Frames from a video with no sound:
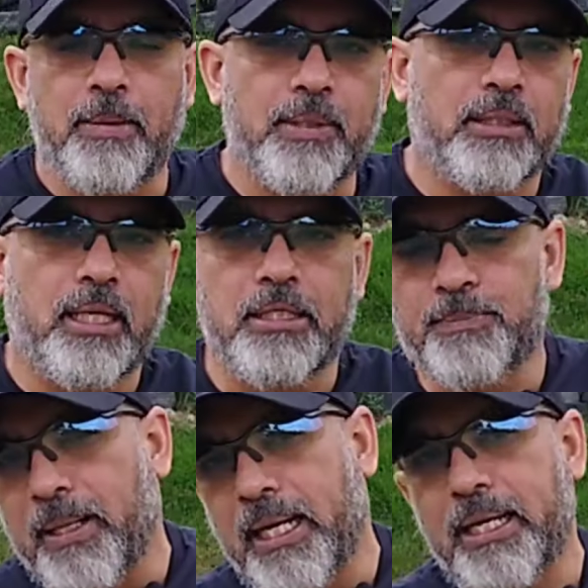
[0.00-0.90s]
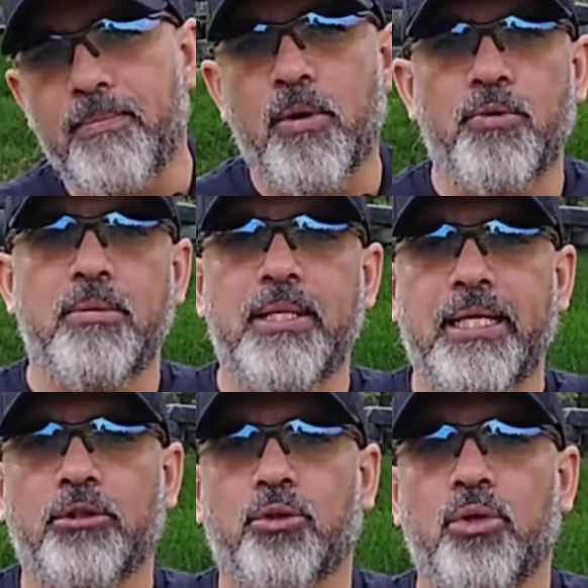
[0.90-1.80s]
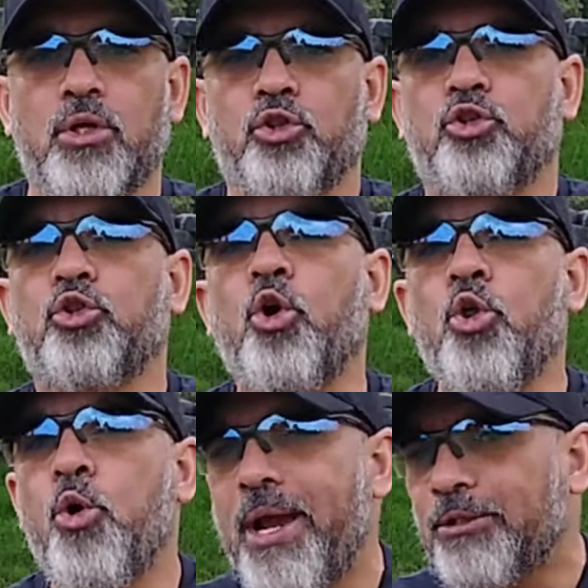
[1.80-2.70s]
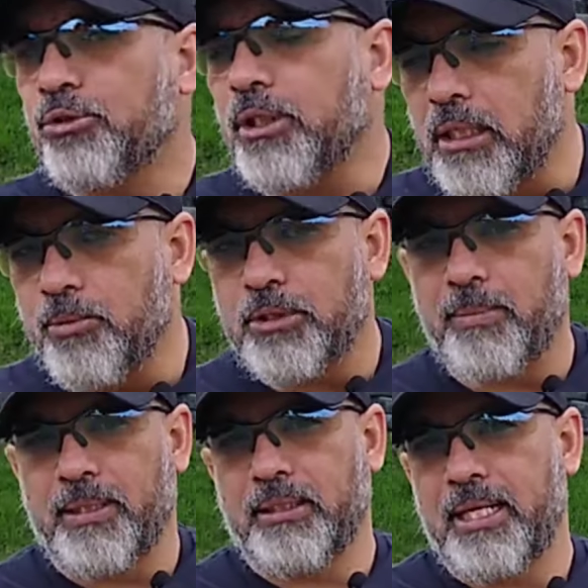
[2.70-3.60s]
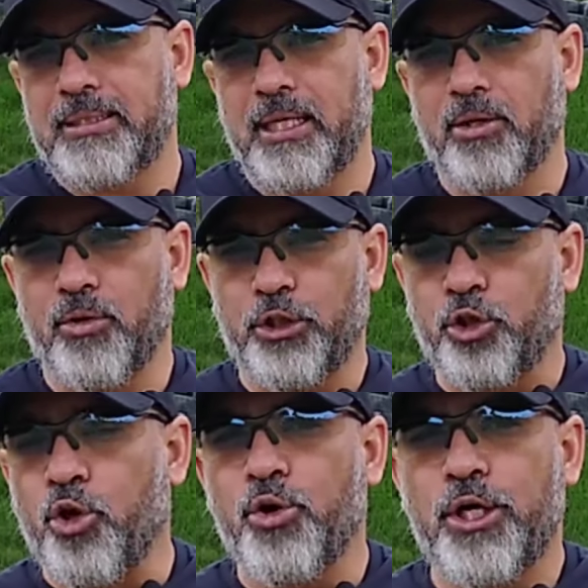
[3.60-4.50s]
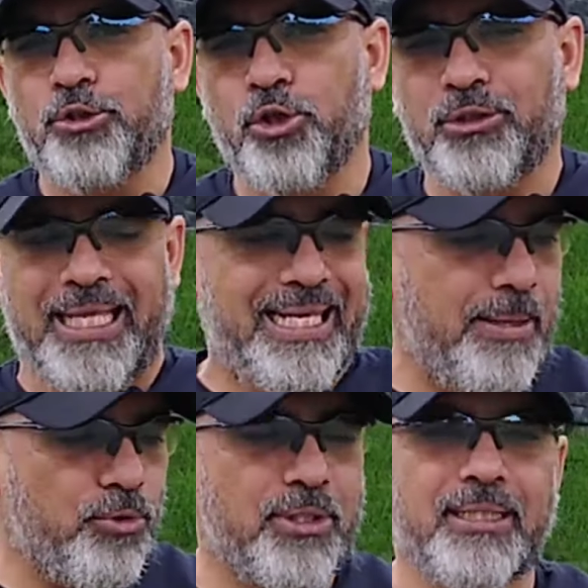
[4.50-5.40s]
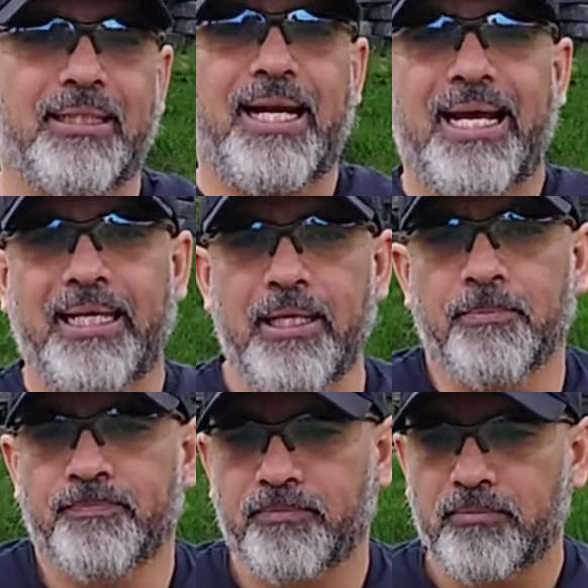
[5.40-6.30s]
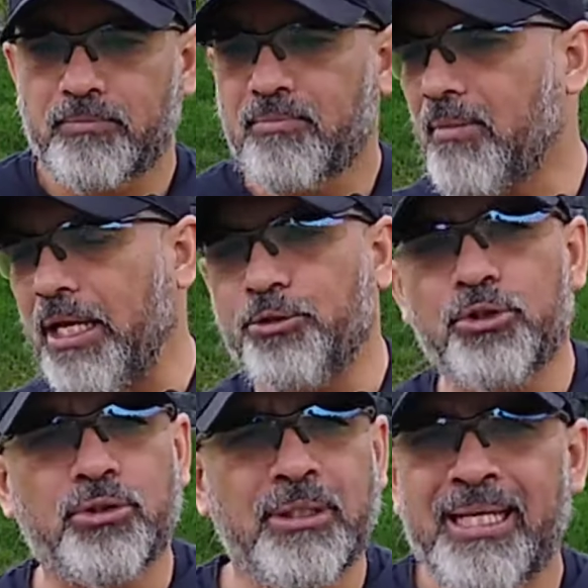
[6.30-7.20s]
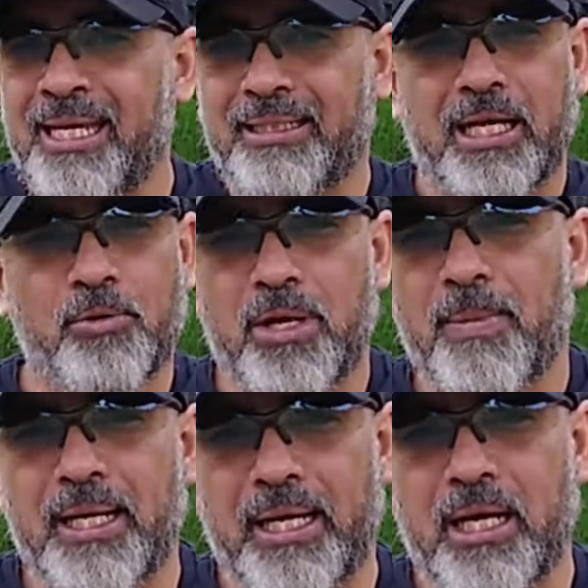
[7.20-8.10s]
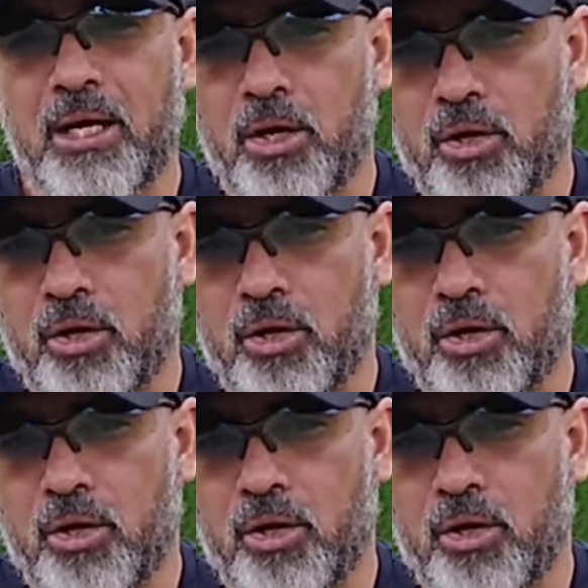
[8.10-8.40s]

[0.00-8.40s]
hay que aprender a disparar en movimiento. Todo eso tenemos que aprender a hacerlo y todo eso lo tenemos que hacer aquí. Eso es de alguna manera